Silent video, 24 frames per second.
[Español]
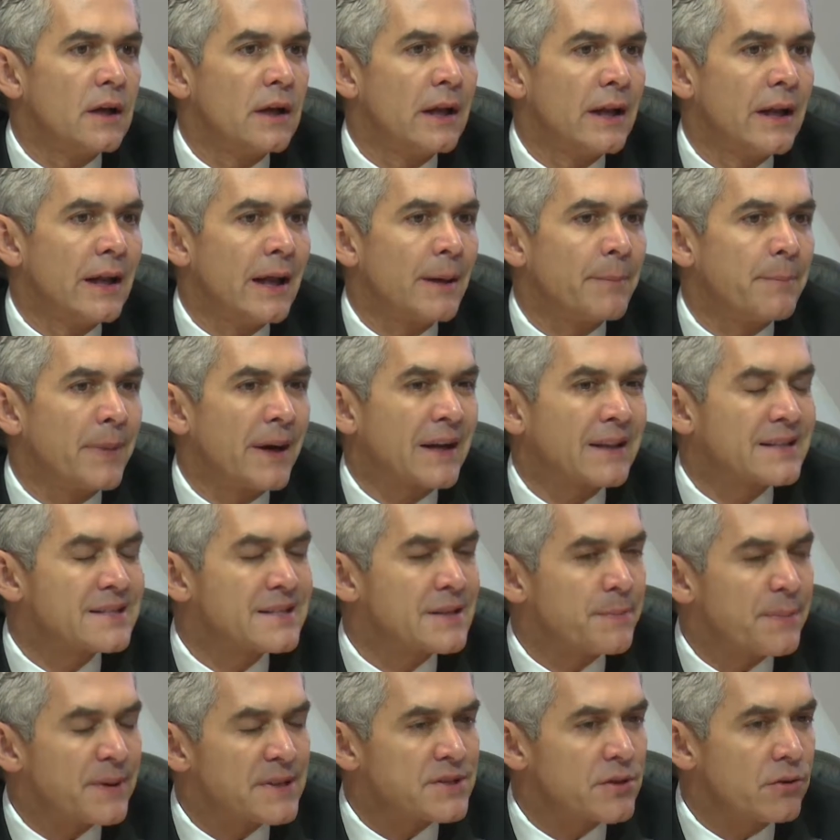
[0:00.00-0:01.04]
la
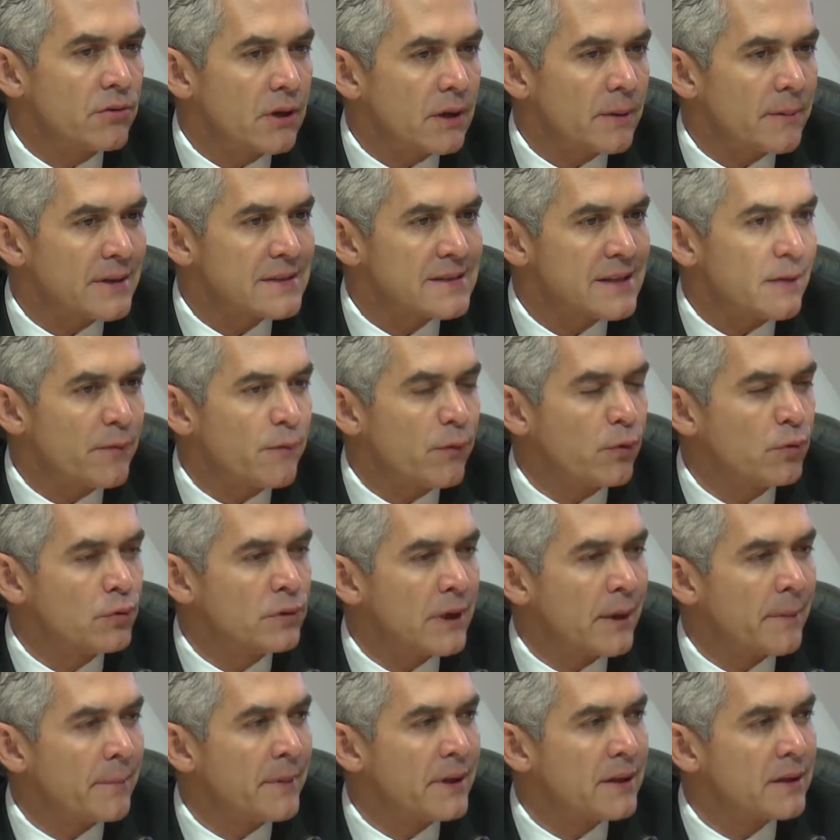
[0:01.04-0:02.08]
participación que va a ser
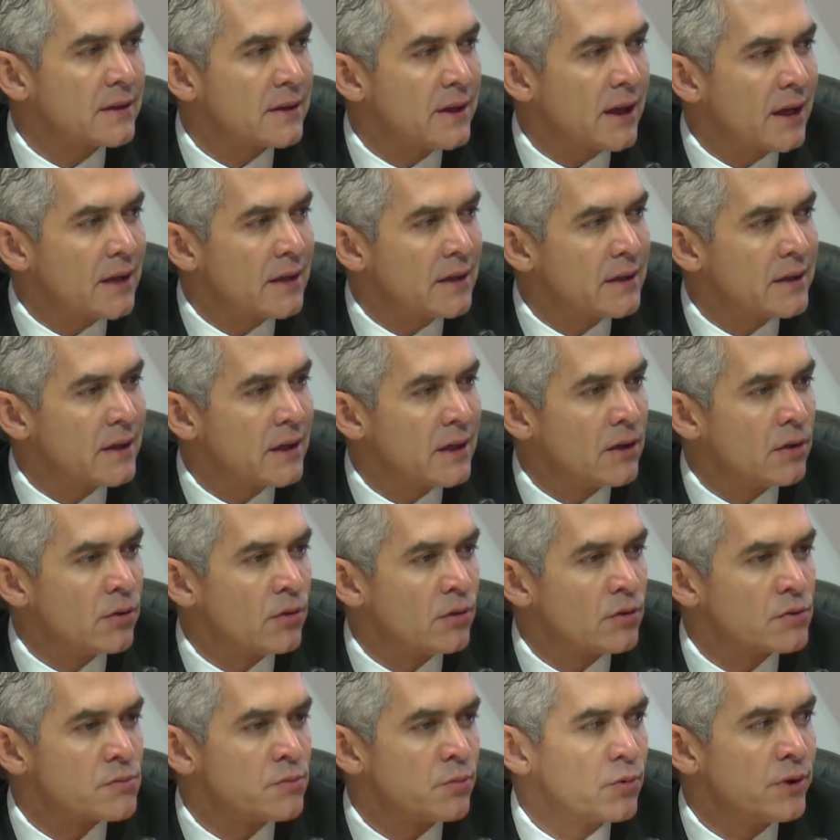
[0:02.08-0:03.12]
fundamental de
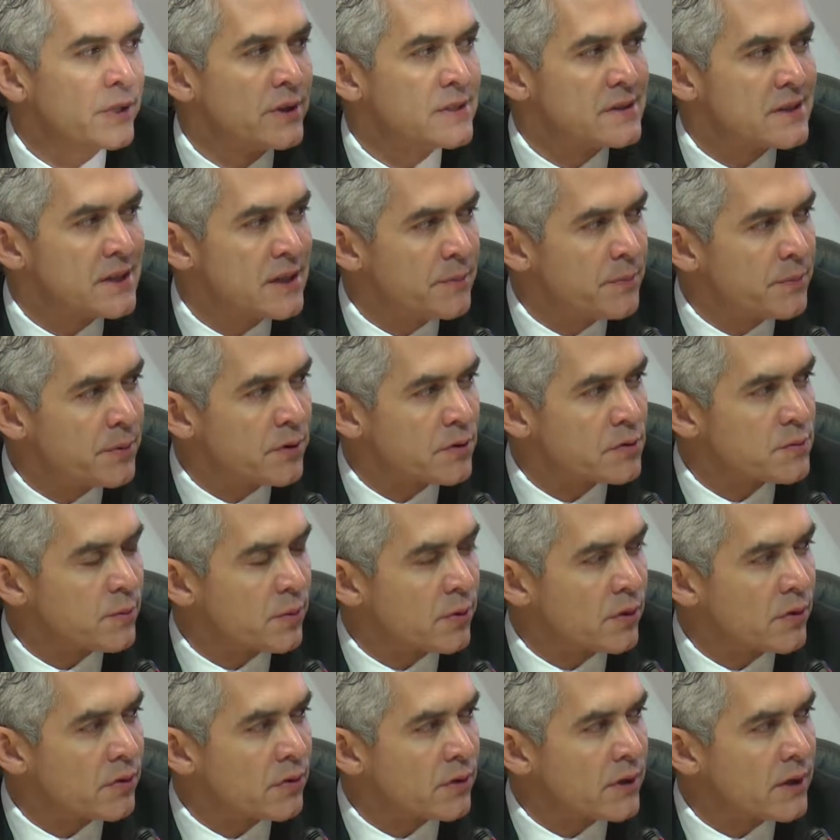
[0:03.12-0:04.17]
los municipios,
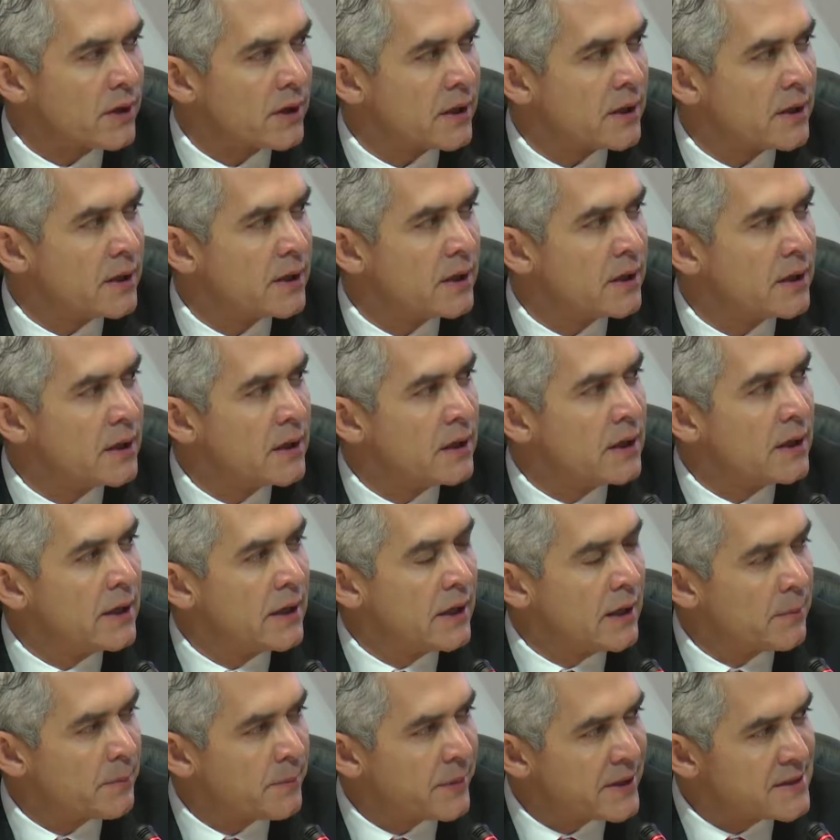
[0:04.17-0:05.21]
por lo que
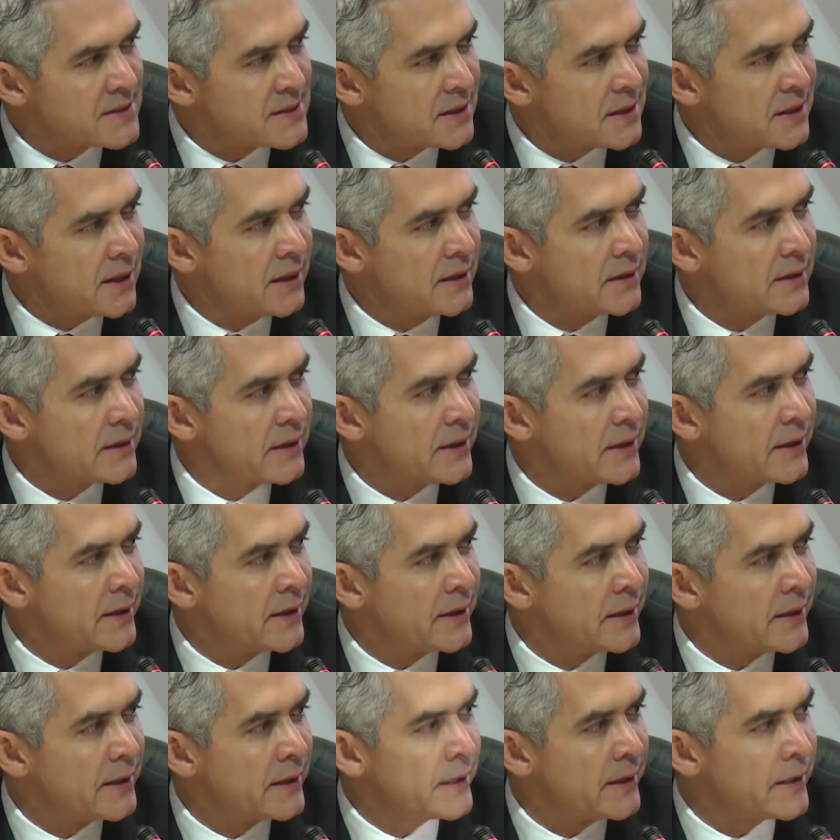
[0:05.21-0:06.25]
el
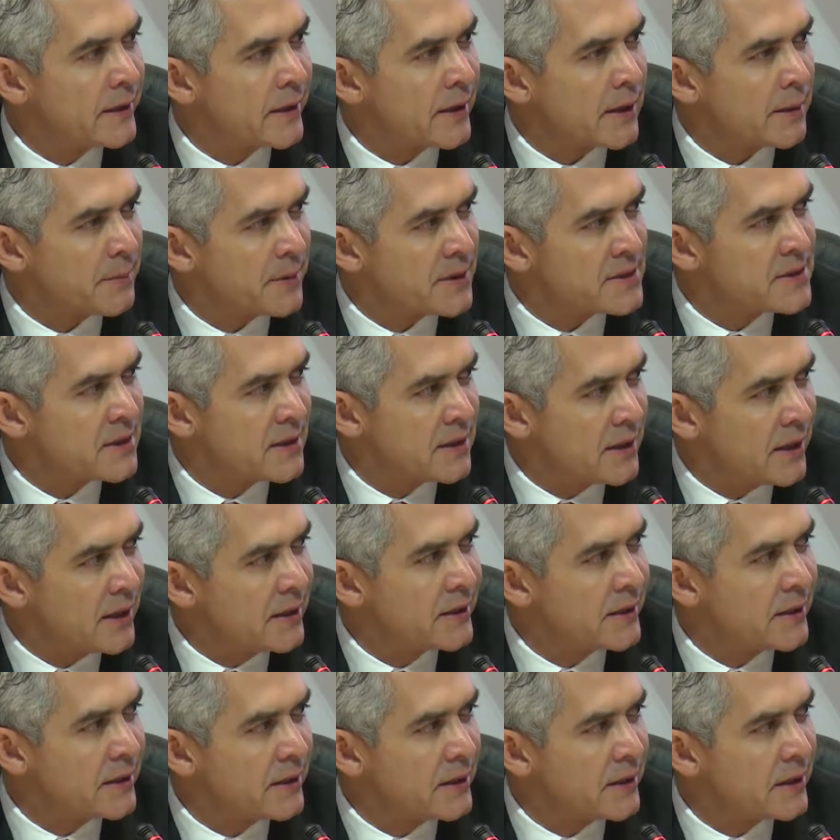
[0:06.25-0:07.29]
presidente
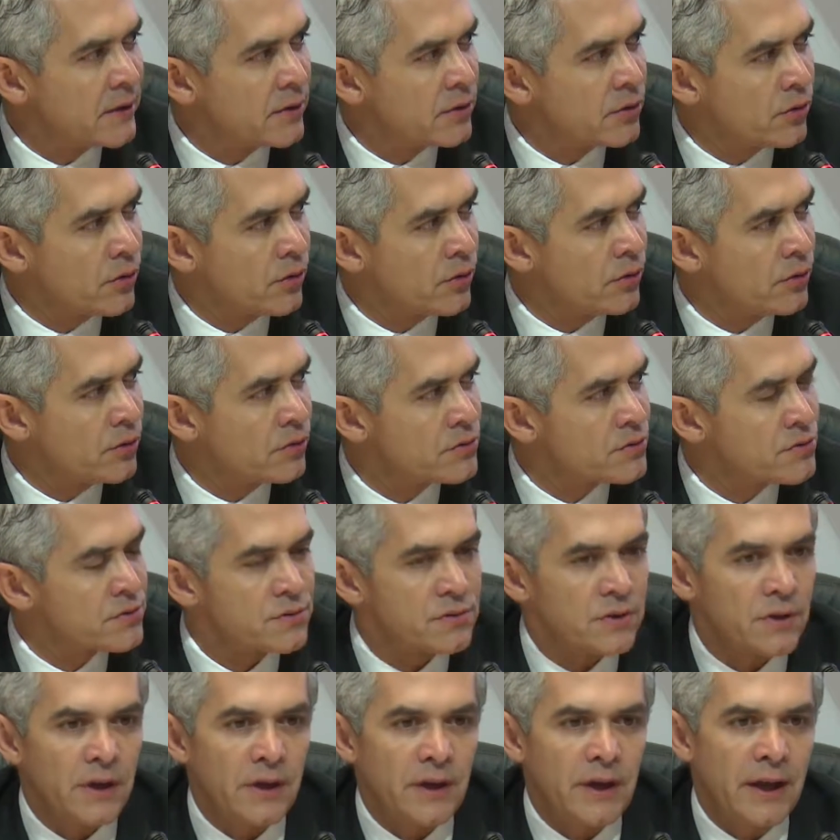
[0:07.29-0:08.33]
representante de
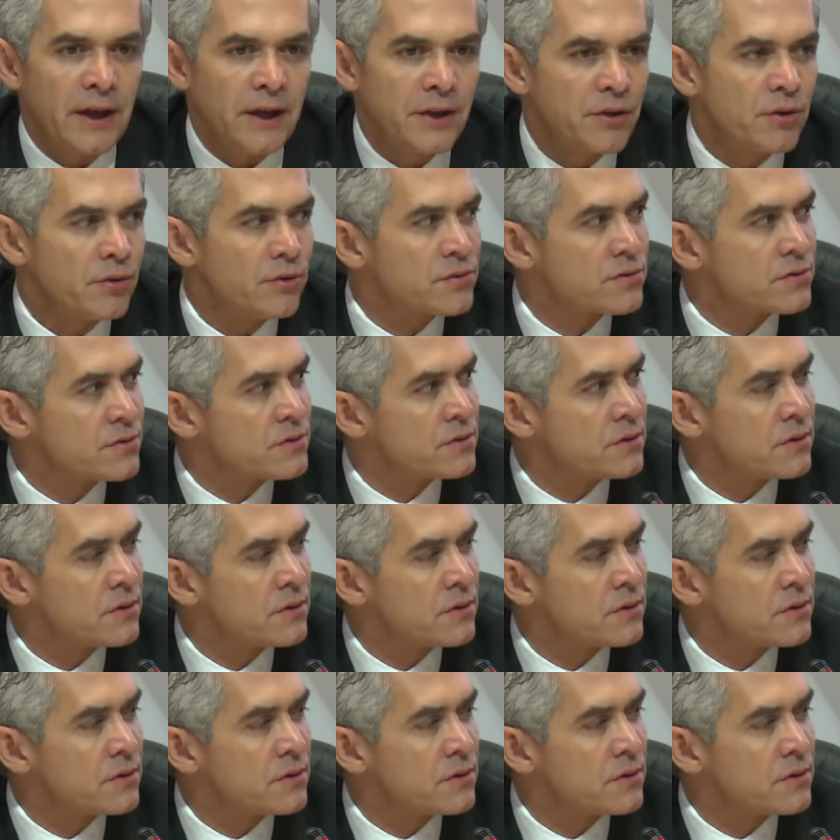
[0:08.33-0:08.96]
todos ellos